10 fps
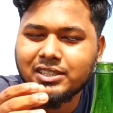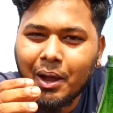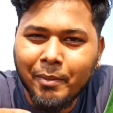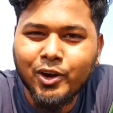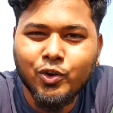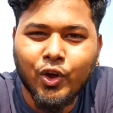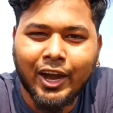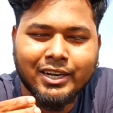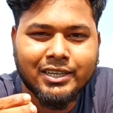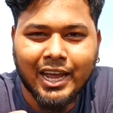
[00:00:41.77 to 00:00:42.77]
সামান্য
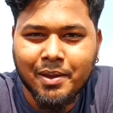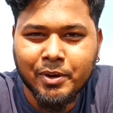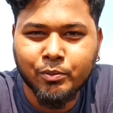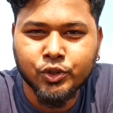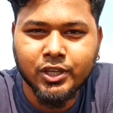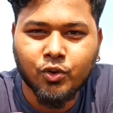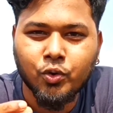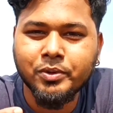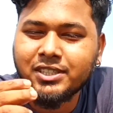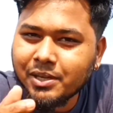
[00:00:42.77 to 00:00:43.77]
একটা টাইমের মধ্যে
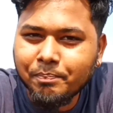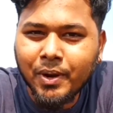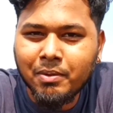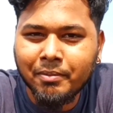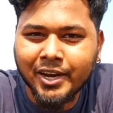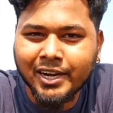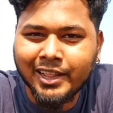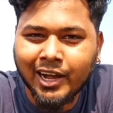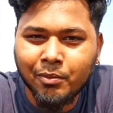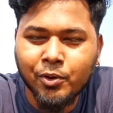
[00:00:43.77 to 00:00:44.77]
খুবই সিম্পলভাবে
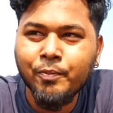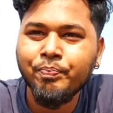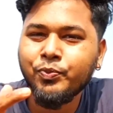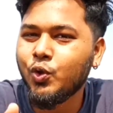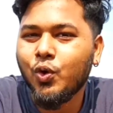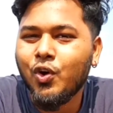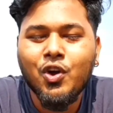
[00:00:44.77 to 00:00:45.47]
কেটে দেখাবো তো